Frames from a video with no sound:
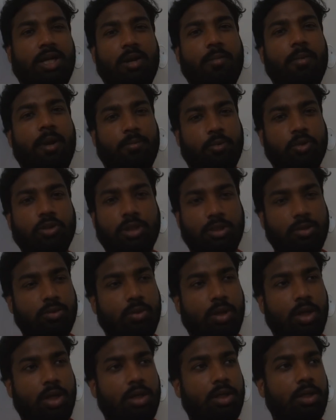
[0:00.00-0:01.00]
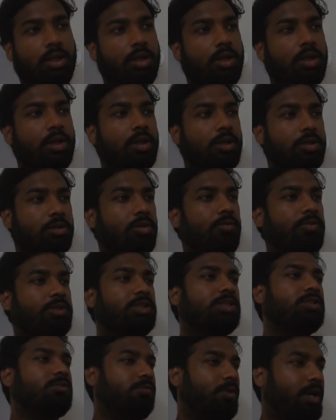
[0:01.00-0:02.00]
रेंट है मैं आपको दे दूँगा तो
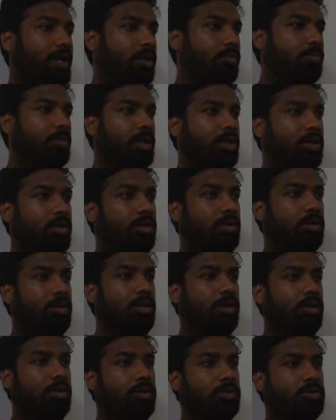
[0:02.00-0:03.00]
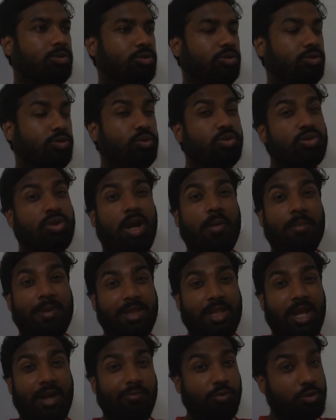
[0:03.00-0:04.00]
विच इज़ फाइन बट जो दूसरा
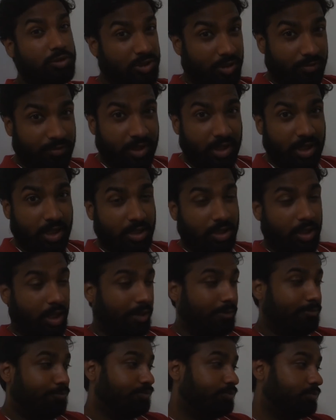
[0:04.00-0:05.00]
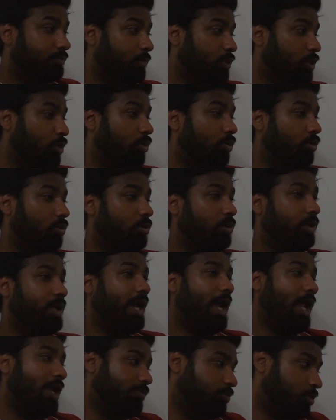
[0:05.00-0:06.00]
बंदा है वो सफ़र करता है तो उन्होंने
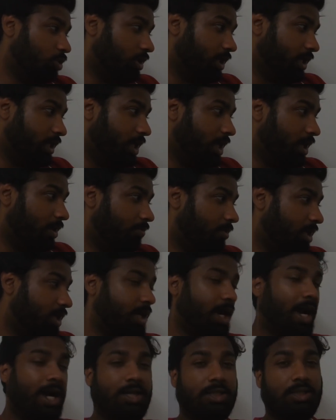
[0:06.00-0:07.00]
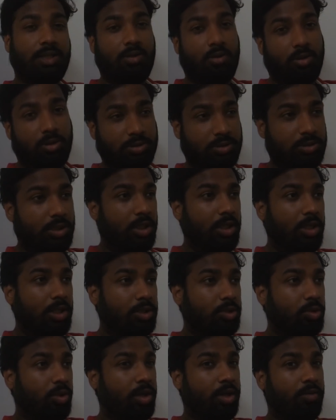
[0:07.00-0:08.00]
हेल्प तो करी है बट एट द कॉस्ट
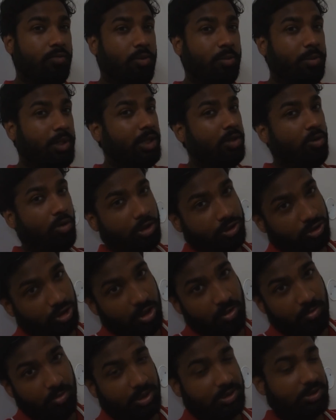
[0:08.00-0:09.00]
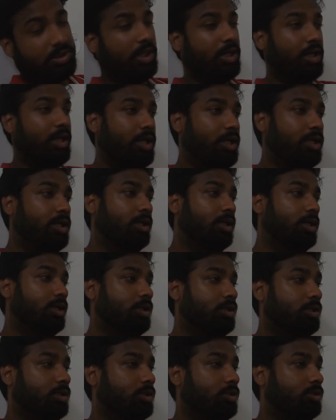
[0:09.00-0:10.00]
तो अगर वो मेरी कॉस्ट रिम्बर्स कर रहे
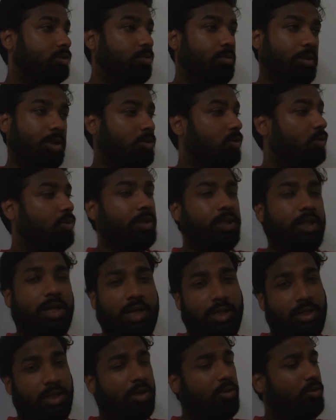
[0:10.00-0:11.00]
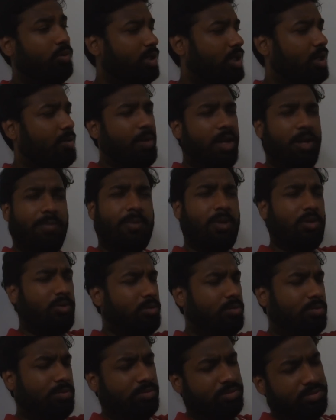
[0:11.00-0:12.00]
हैं तो मेरे को कोई दिक्कत नहीं है कोई नहीं आप हेल्प
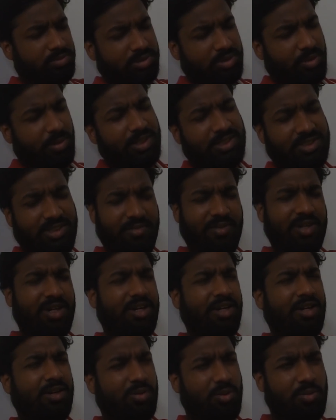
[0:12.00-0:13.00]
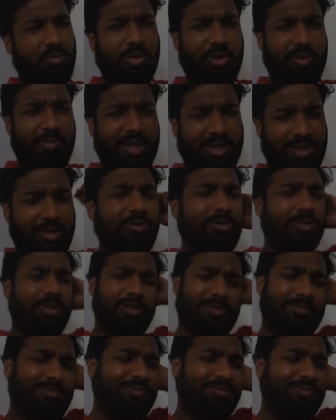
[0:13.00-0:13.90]
करो समाज सेवा करना कोई बुरी बात नहीं होती